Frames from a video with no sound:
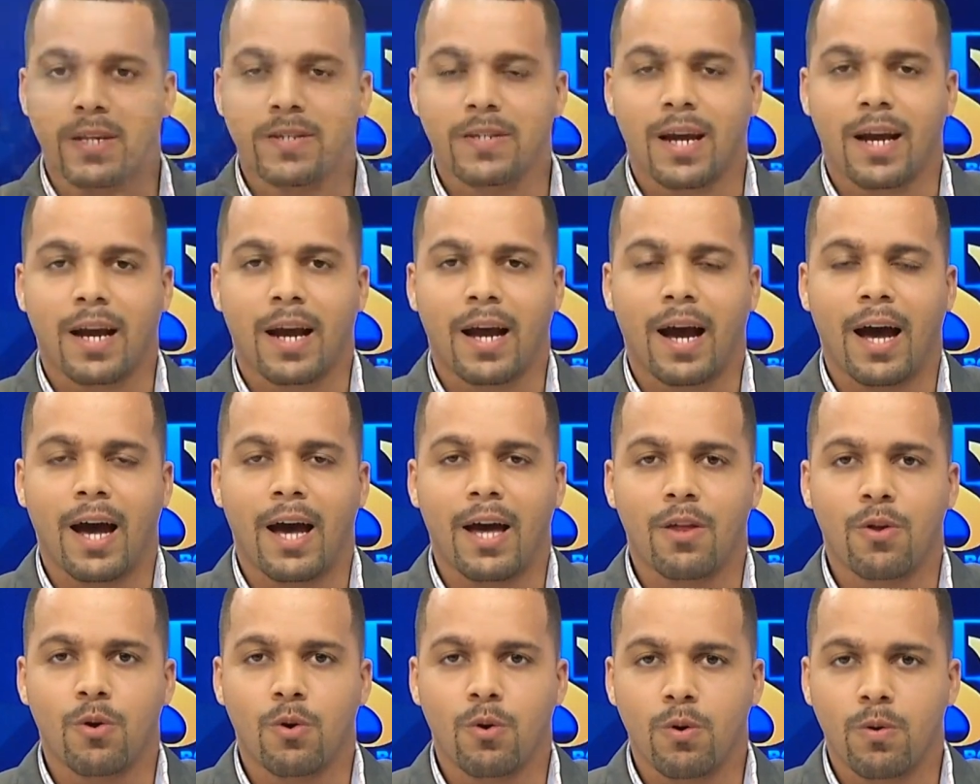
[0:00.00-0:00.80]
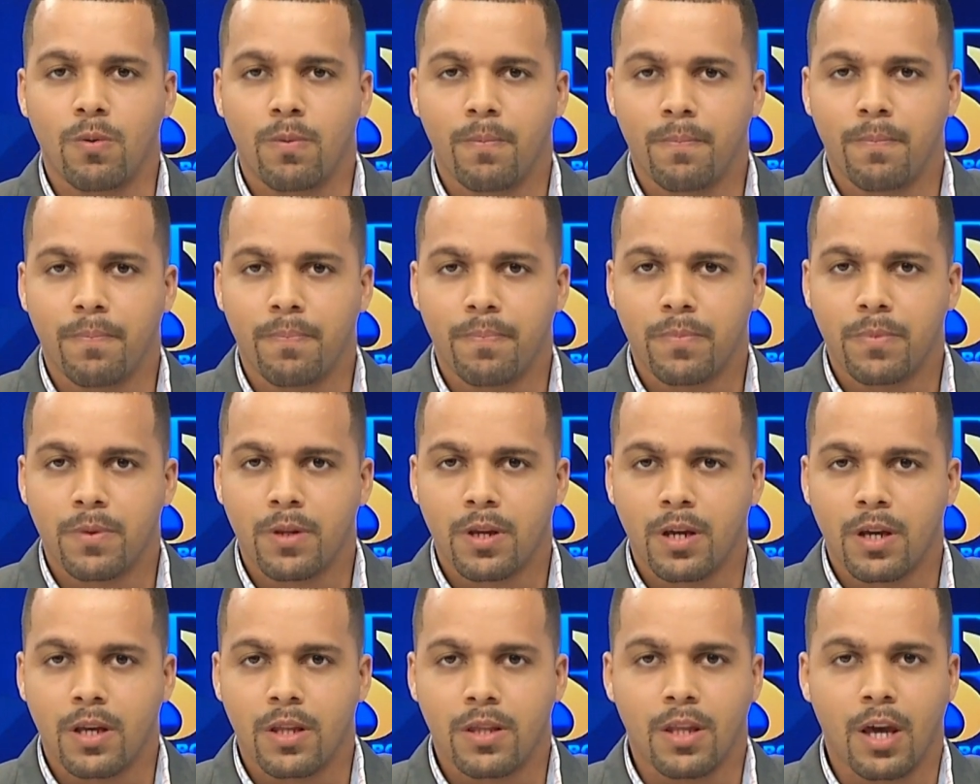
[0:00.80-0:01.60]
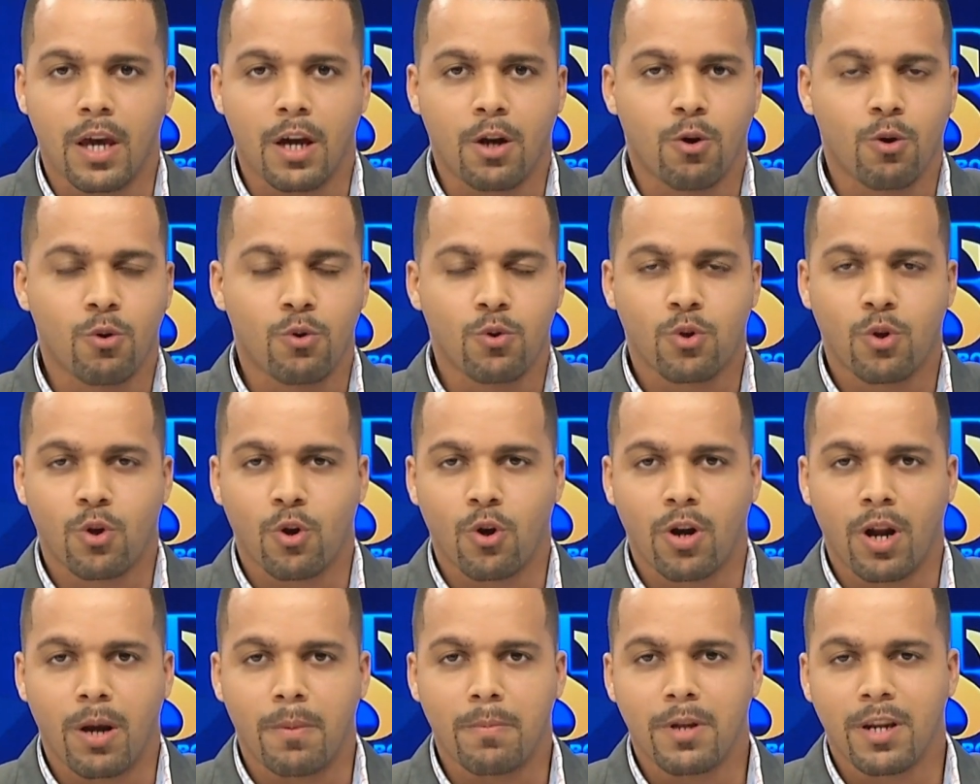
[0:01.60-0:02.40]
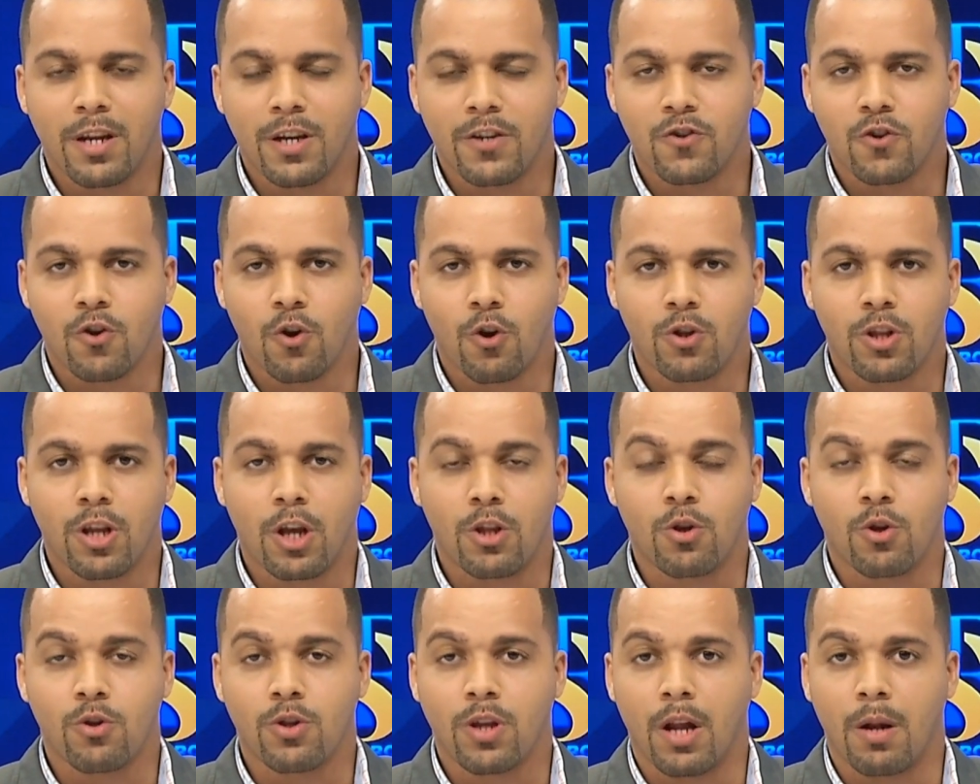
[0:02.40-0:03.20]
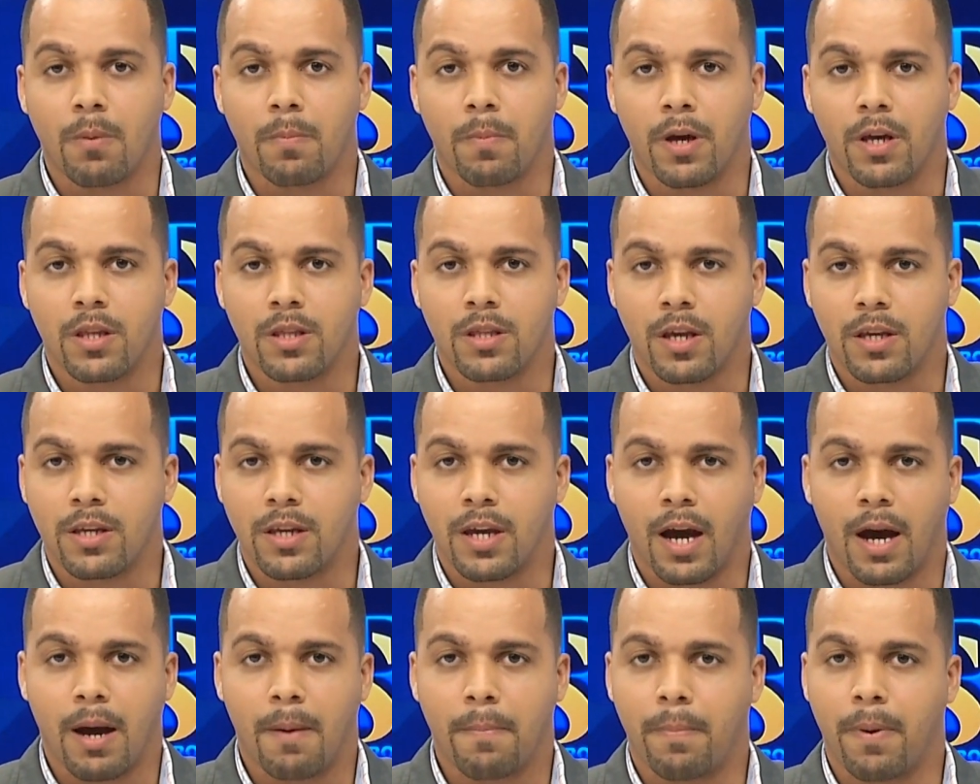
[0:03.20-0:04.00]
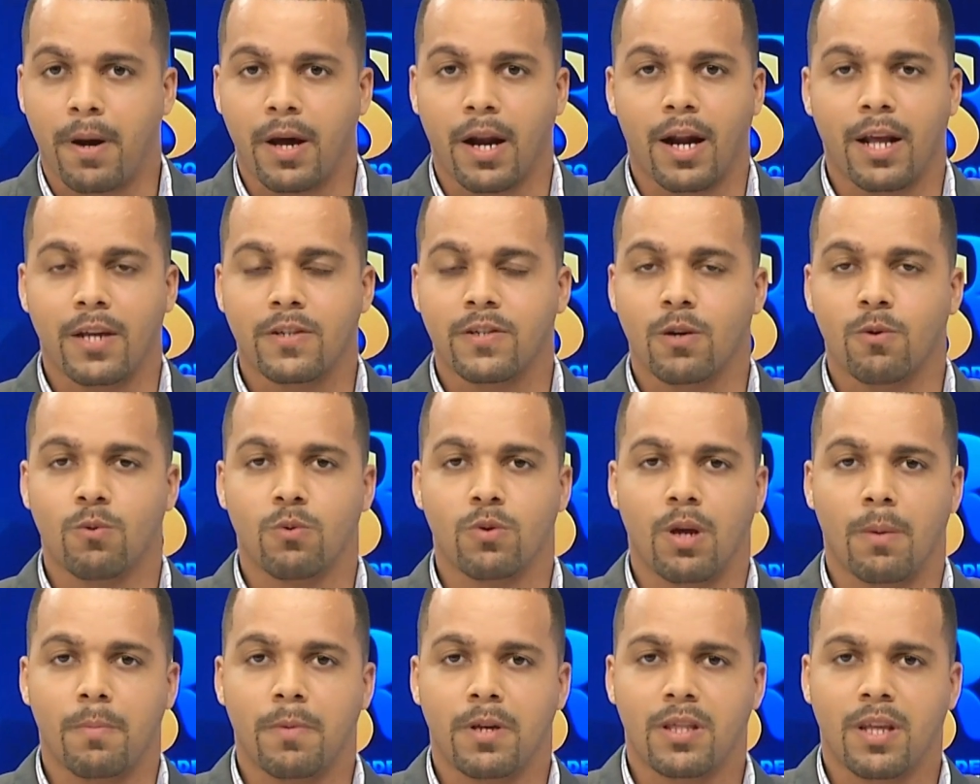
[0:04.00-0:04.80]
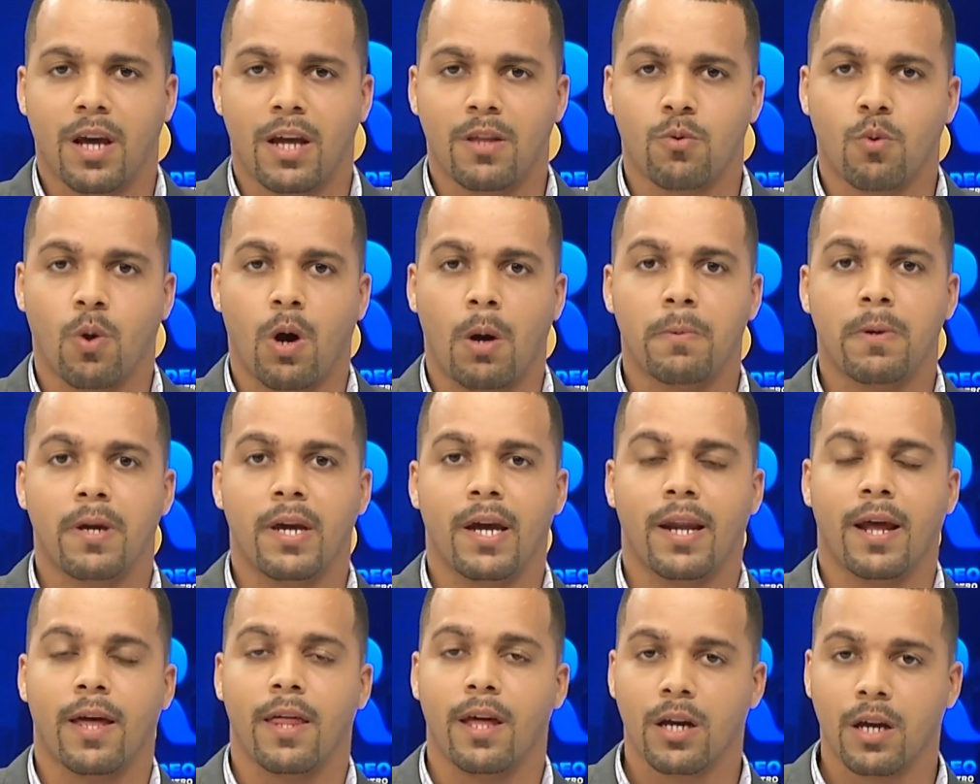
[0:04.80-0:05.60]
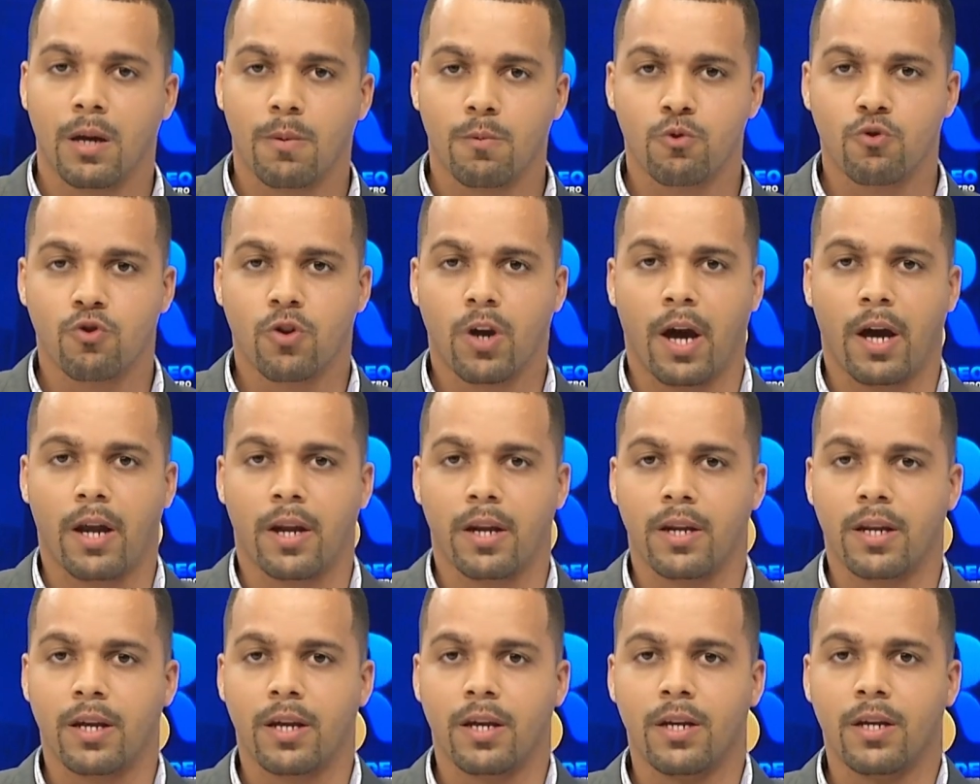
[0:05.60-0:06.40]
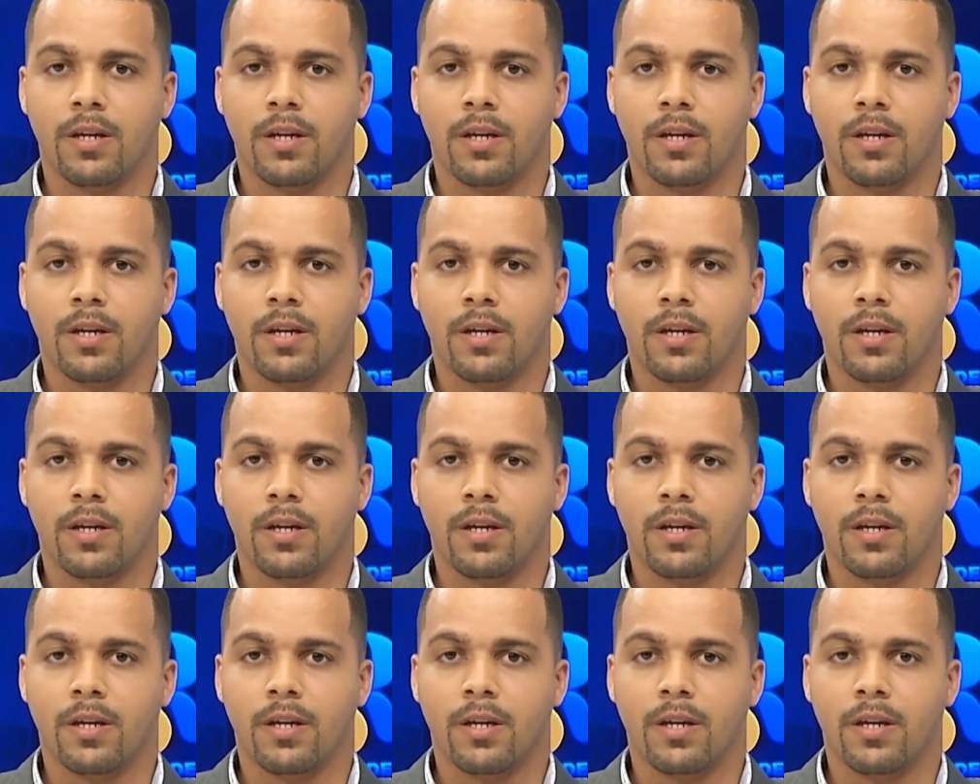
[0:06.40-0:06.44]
sacado de control a Minnesota totalmente. Ya para la segunda mitad no había nada que buscar.